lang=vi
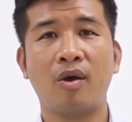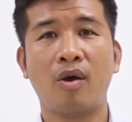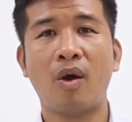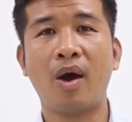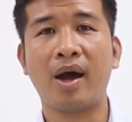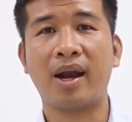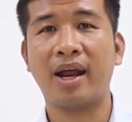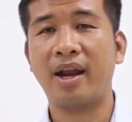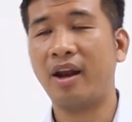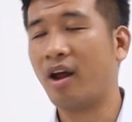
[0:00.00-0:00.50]

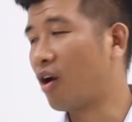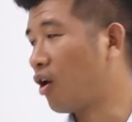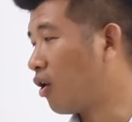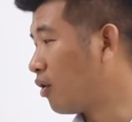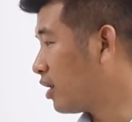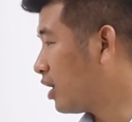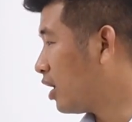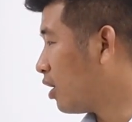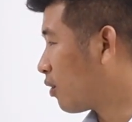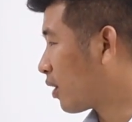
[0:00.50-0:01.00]
hoặc là nó có
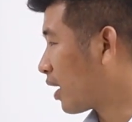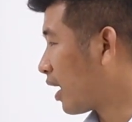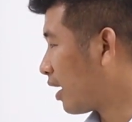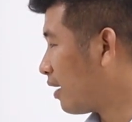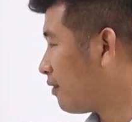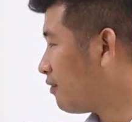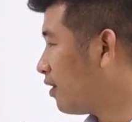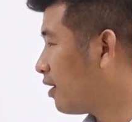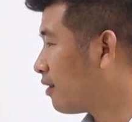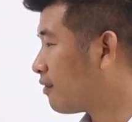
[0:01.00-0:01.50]
nhiều các
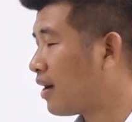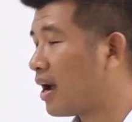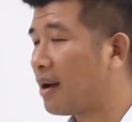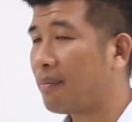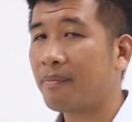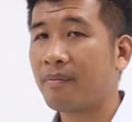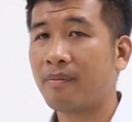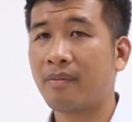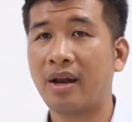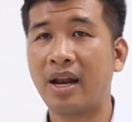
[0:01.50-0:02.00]
cái phương pháp
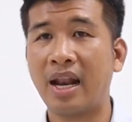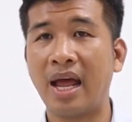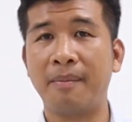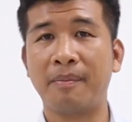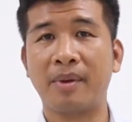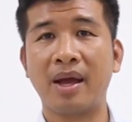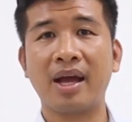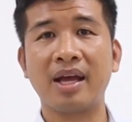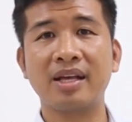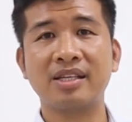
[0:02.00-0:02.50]

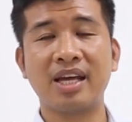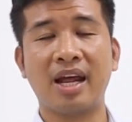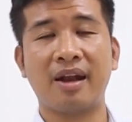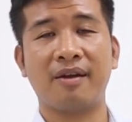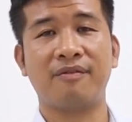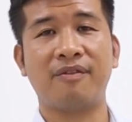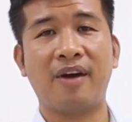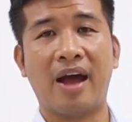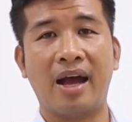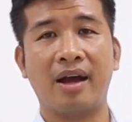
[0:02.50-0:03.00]
làm các cái
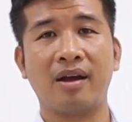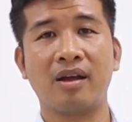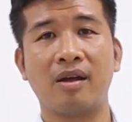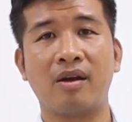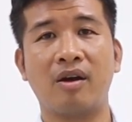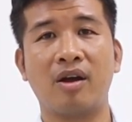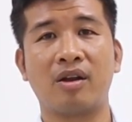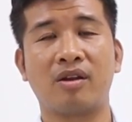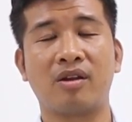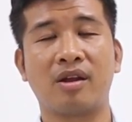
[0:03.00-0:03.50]
sàn phẳng
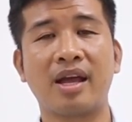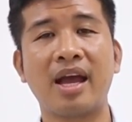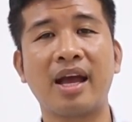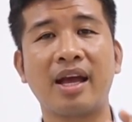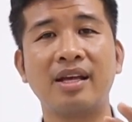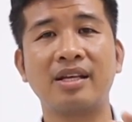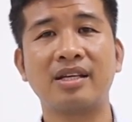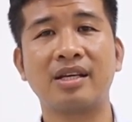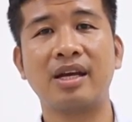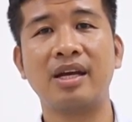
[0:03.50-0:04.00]
và các
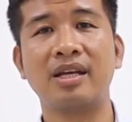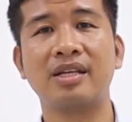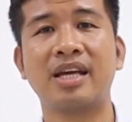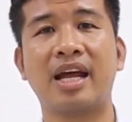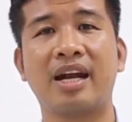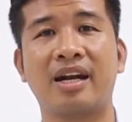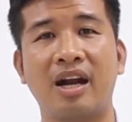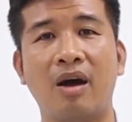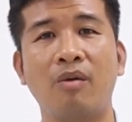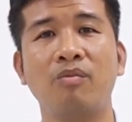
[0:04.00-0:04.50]
cái cái
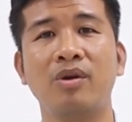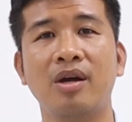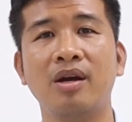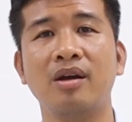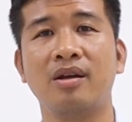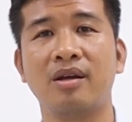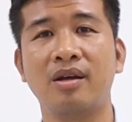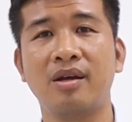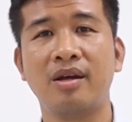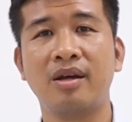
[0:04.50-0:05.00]
sàn rỗng nữa
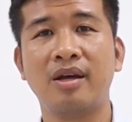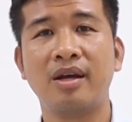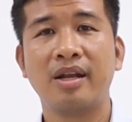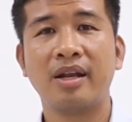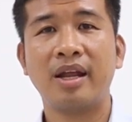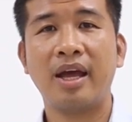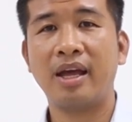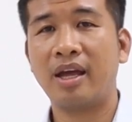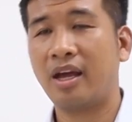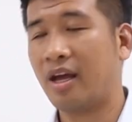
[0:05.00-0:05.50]

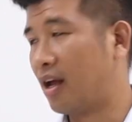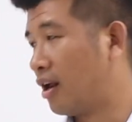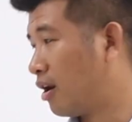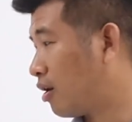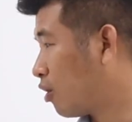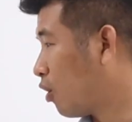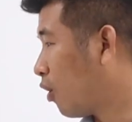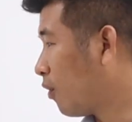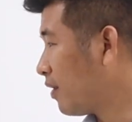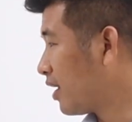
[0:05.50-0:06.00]
thì à,
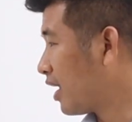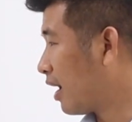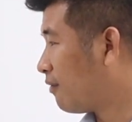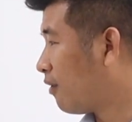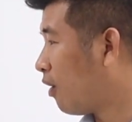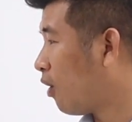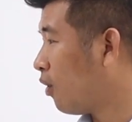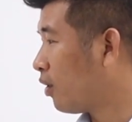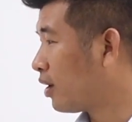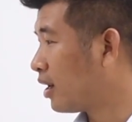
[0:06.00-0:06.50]
đối với nhà
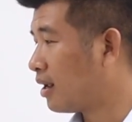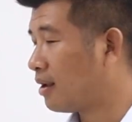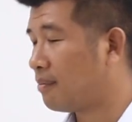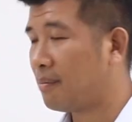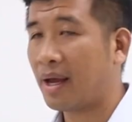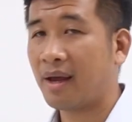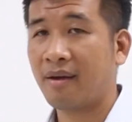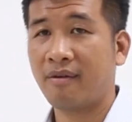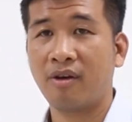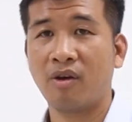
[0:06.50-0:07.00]
phố thì
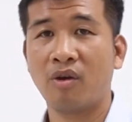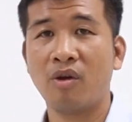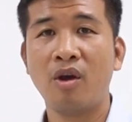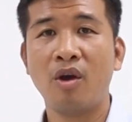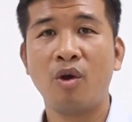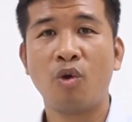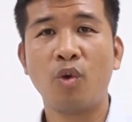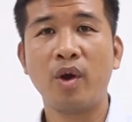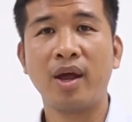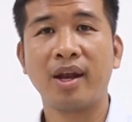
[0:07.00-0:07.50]
mình
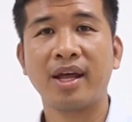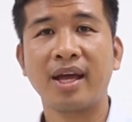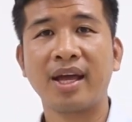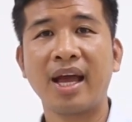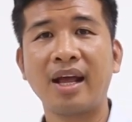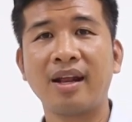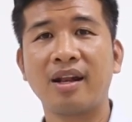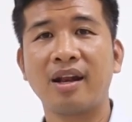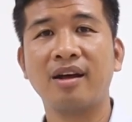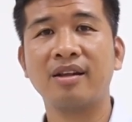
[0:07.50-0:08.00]
khuyên cái
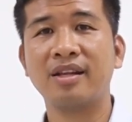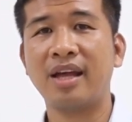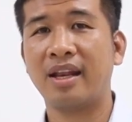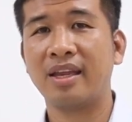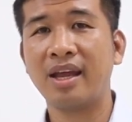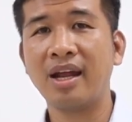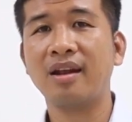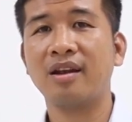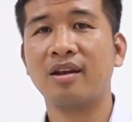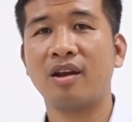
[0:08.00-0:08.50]
cách đơn
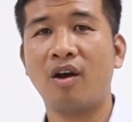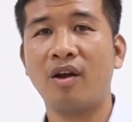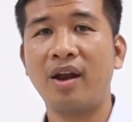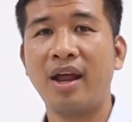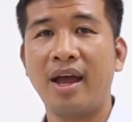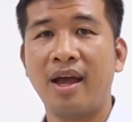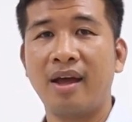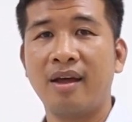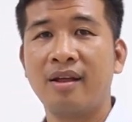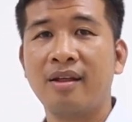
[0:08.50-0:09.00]
giản nhất đó
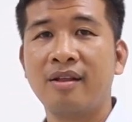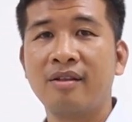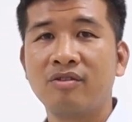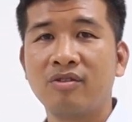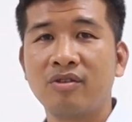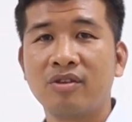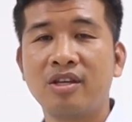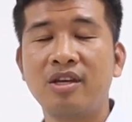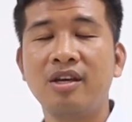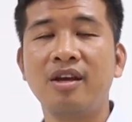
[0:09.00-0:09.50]
là
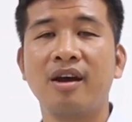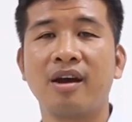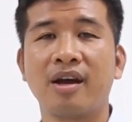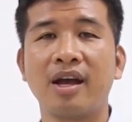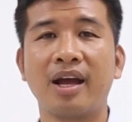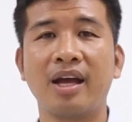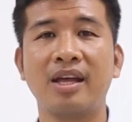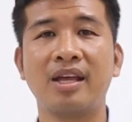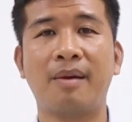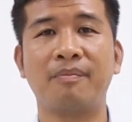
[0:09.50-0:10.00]
chia
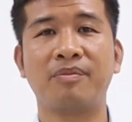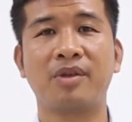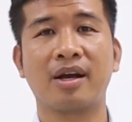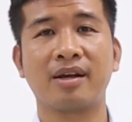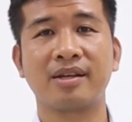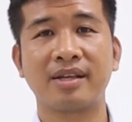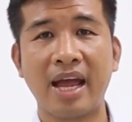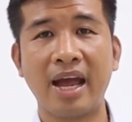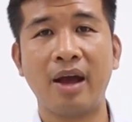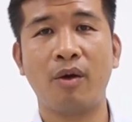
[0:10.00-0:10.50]
các cái dòng trực
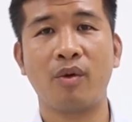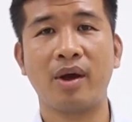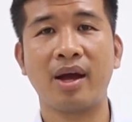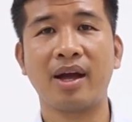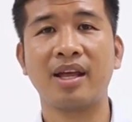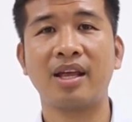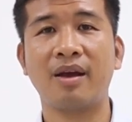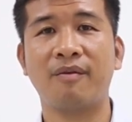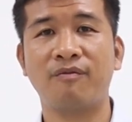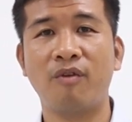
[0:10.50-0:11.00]
giao các
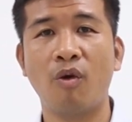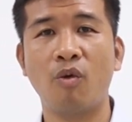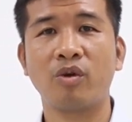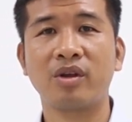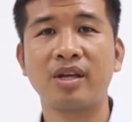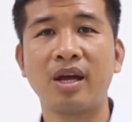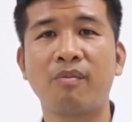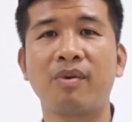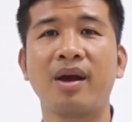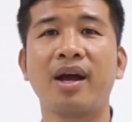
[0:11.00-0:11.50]
cái dòng phụ
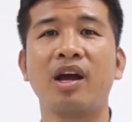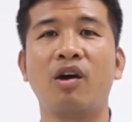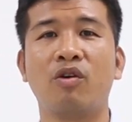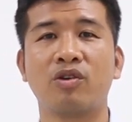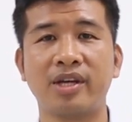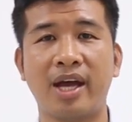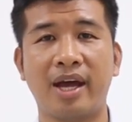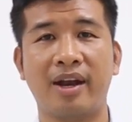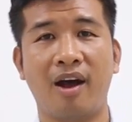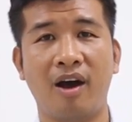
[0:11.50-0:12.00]
trong các cái ô
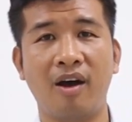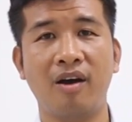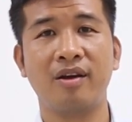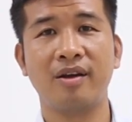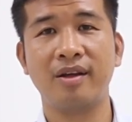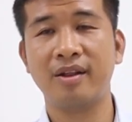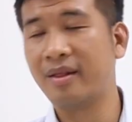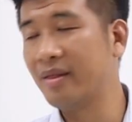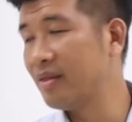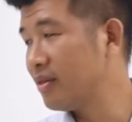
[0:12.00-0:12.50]
sàn đó
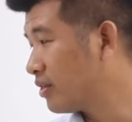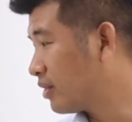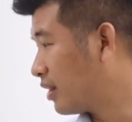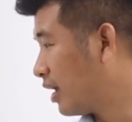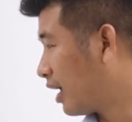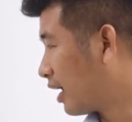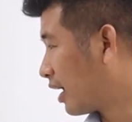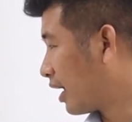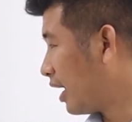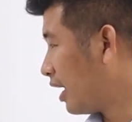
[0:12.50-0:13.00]

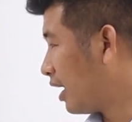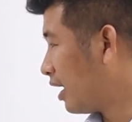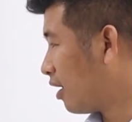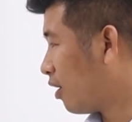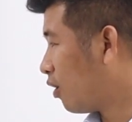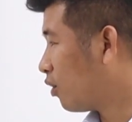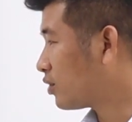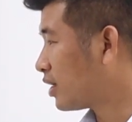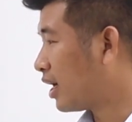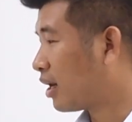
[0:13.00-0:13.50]
thì cái
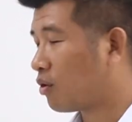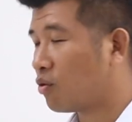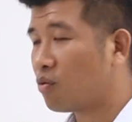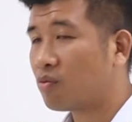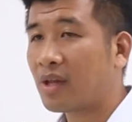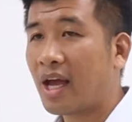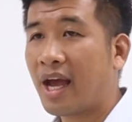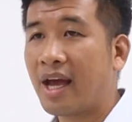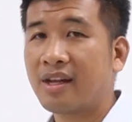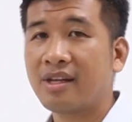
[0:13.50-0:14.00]
ô sàn của chúng
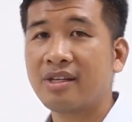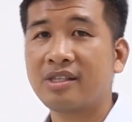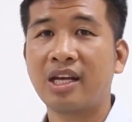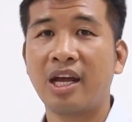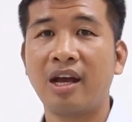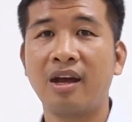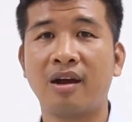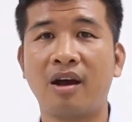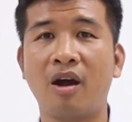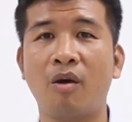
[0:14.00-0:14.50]
ta
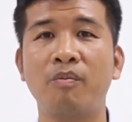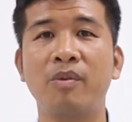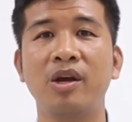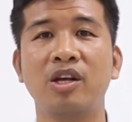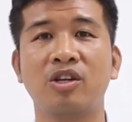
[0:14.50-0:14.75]
sẽ không